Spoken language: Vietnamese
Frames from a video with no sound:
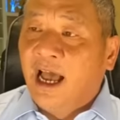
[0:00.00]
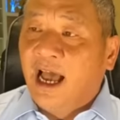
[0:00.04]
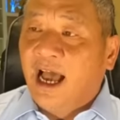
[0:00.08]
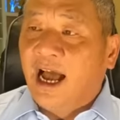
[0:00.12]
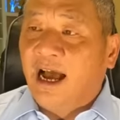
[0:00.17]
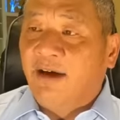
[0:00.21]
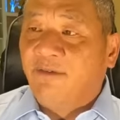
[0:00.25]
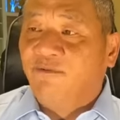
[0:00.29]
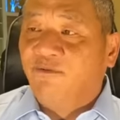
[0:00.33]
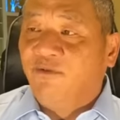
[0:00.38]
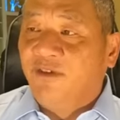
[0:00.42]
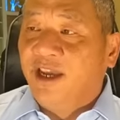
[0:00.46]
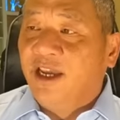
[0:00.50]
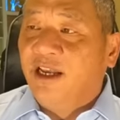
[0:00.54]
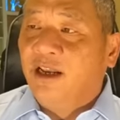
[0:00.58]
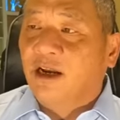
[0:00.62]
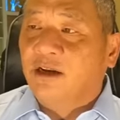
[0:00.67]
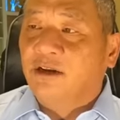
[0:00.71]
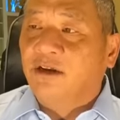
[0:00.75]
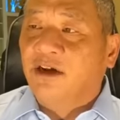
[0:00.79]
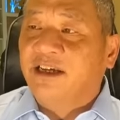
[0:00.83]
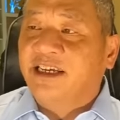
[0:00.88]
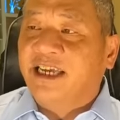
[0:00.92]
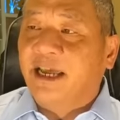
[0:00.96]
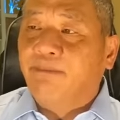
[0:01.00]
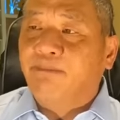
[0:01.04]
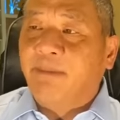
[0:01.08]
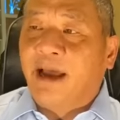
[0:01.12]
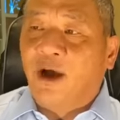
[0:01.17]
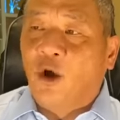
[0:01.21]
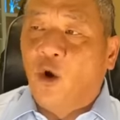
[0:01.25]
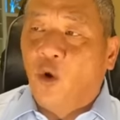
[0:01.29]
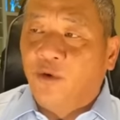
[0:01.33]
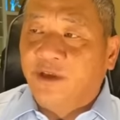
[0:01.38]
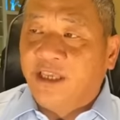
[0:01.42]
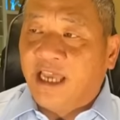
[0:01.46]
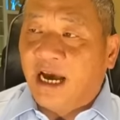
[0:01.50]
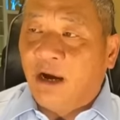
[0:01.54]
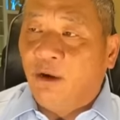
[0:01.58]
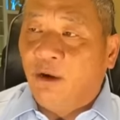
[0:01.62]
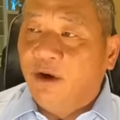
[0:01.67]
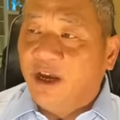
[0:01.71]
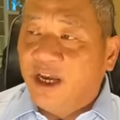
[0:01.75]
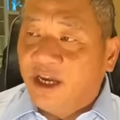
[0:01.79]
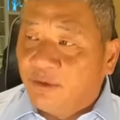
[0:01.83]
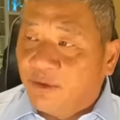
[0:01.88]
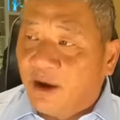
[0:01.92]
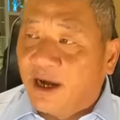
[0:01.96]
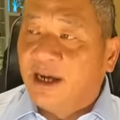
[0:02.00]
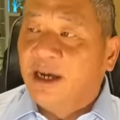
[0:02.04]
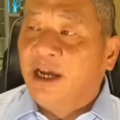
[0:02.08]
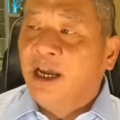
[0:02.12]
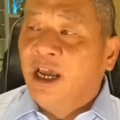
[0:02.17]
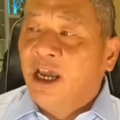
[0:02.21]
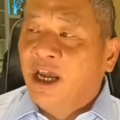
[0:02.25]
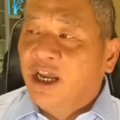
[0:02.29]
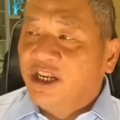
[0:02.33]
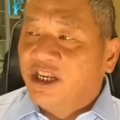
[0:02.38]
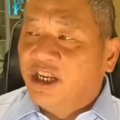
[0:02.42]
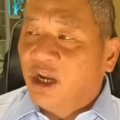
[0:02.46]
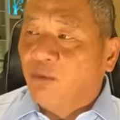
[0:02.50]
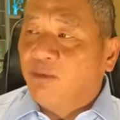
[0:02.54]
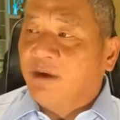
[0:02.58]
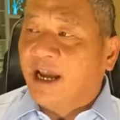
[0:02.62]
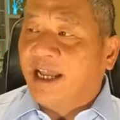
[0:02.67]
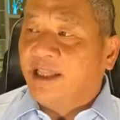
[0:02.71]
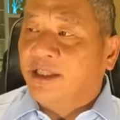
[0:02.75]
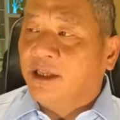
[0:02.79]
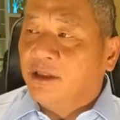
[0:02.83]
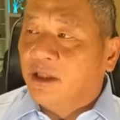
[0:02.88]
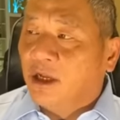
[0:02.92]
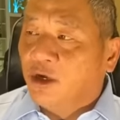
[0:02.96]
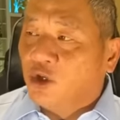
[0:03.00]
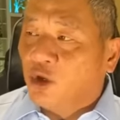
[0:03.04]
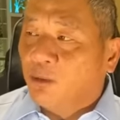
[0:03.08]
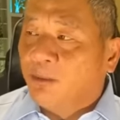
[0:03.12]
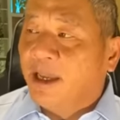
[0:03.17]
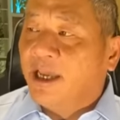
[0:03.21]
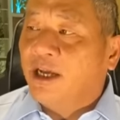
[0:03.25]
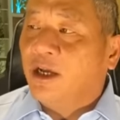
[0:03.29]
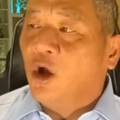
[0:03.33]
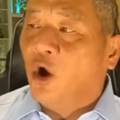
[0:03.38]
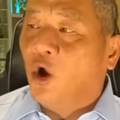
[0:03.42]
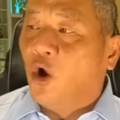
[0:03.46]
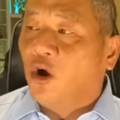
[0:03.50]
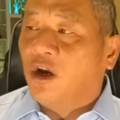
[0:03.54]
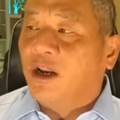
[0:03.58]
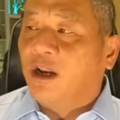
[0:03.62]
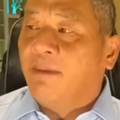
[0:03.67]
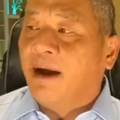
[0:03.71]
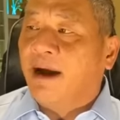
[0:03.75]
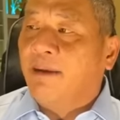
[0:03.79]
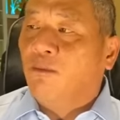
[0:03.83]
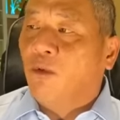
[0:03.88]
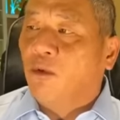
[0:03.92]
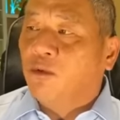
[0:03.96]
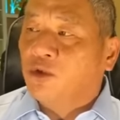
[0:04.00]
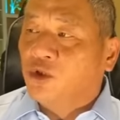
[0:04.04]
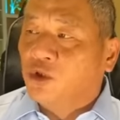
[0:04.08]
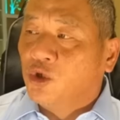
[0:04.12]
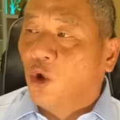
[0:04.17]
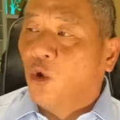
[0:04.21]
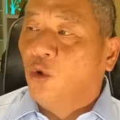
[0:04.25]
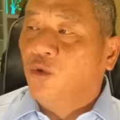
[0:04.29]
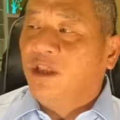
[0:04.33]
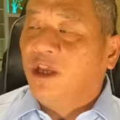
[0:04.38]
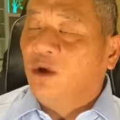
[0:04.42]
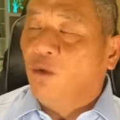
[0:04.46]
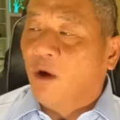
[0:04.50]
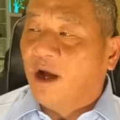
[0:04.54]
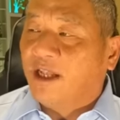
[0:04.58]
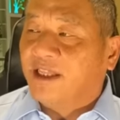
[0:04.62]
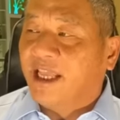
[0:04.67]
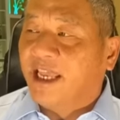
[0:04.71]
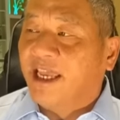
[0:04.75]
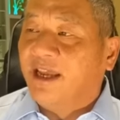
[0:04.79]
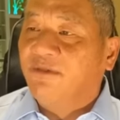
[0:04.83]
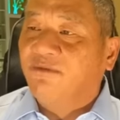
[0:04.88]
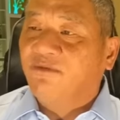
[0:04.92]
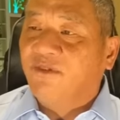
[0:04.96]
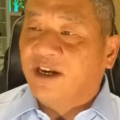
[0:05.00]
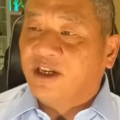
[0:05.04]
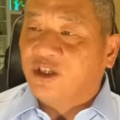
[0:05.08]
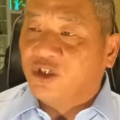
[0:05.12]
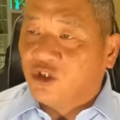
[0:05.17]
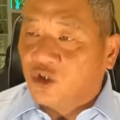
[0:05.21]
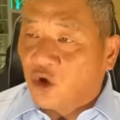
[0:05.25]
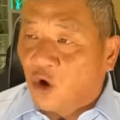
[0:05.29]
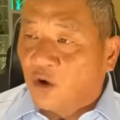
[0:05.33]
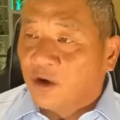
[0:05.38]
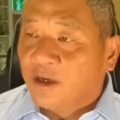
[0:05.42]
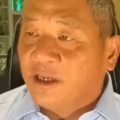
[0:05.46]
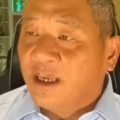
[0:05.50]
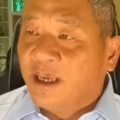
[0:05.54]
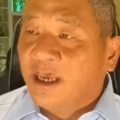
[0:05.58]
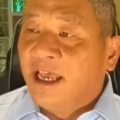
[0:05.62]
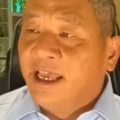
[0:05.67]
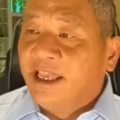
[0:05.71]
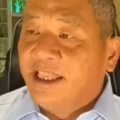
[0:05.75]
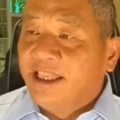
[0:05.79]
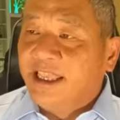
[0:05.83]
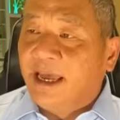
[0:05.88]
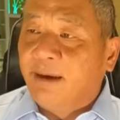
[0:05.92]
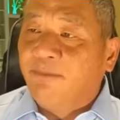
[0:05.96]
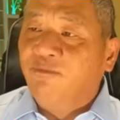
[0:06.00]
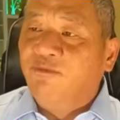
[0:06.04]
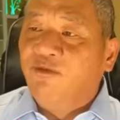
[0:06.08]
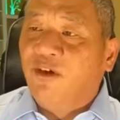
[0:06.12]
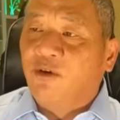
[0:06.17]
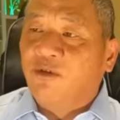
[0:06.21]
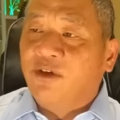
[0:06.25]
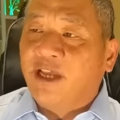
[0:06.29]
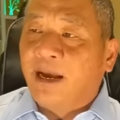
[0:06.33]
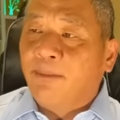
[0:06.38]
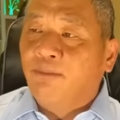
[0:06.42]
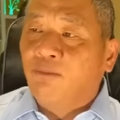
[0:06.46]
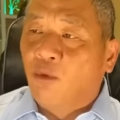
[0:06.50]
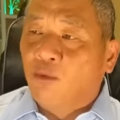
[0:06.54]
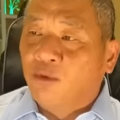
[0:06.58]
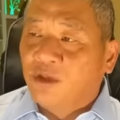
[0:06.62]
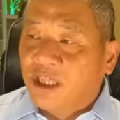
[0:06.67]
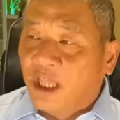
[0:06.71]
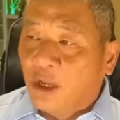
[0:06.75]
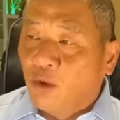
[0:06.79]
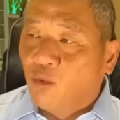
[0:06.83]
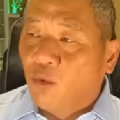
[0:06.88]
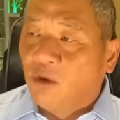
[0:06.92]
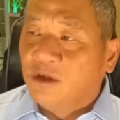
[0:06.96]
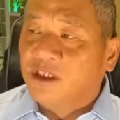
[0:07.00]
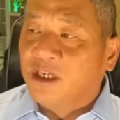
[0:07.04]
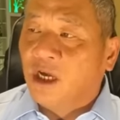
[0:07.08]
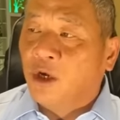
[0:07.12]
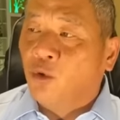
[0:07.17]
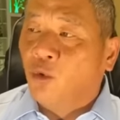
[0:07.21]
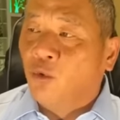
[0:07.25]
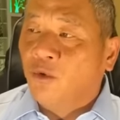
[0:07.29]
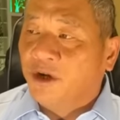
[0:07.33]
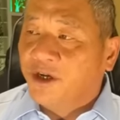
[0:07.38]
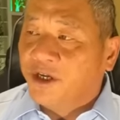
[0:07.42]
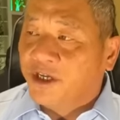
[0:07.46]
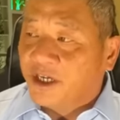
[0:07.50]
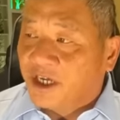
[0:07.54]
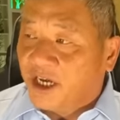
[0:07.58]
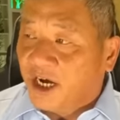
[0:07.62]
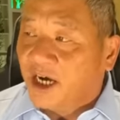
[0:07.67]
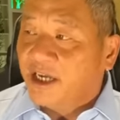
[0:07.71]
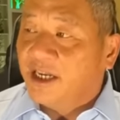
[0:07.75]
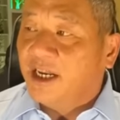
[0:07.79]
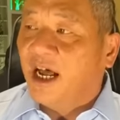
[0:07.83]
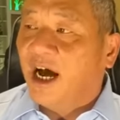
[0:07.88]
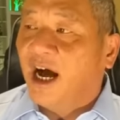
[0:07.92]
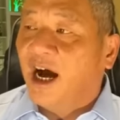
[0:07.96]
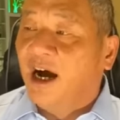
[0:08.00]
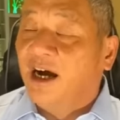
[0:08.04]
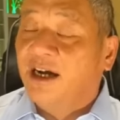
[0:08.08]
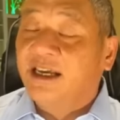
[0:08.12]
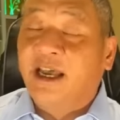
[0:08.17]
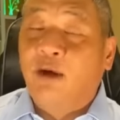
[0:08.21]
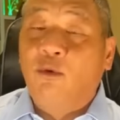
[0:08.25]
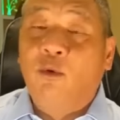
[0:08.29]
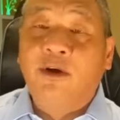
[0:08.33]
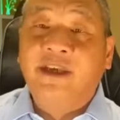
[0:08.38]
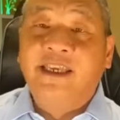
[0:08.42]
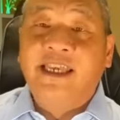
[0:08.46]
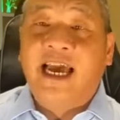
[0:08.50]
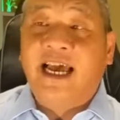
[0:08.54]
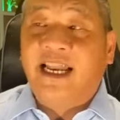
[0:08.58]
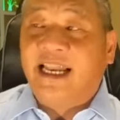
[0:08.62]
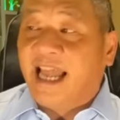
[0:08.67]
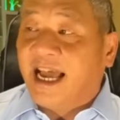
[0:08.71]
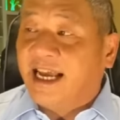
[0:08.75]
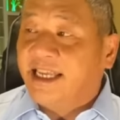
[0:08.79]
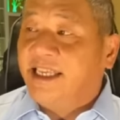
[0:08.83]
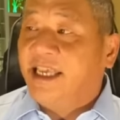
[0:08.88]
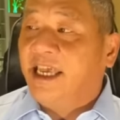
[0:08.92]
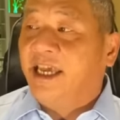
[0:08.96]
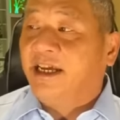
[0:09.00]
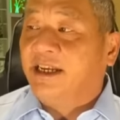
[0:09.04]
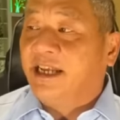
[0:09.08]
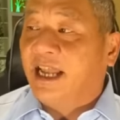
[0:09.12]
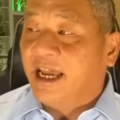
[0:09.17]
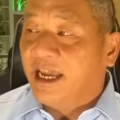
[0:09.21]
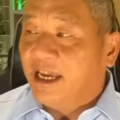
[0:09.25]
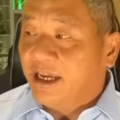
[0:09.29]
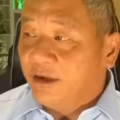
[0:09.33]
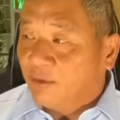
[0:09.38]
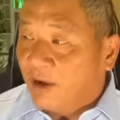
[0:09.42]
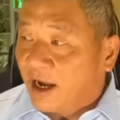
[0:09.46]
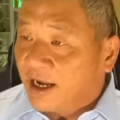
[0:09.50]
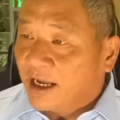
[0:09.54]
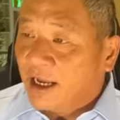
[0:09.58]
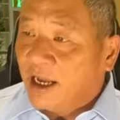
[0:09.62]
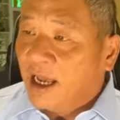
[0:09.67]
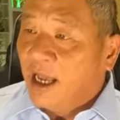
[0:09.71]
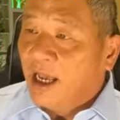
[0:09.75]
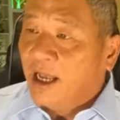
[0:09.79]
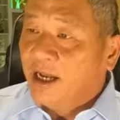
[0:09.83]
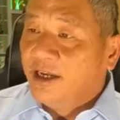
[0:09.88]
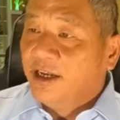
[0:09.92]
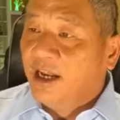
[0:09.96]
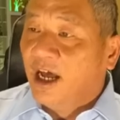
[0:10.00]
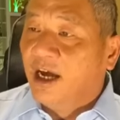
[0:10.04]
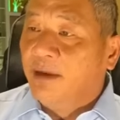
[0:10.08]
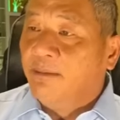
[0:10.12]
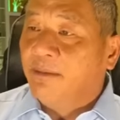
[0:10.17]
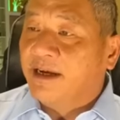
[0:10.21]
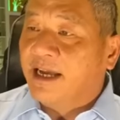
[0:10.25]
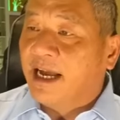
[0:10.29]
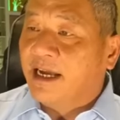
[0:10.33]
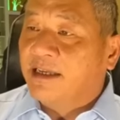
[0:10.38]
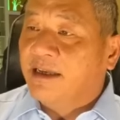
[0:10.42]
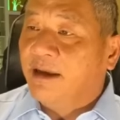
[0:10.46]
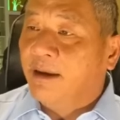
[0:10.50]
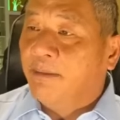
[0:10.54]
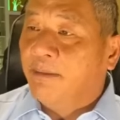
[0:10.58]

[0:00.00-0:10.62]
À, phía lực lượng cách mạng Hồi giáo Iran trong ngày thứ Tư cho biết họ đã bắn một số những hỏa tiễn và tròn nhắm vào các mục tiêu quân sự của người Kurd ở cái quốc gia láng giềng là Iraq, nơi mà các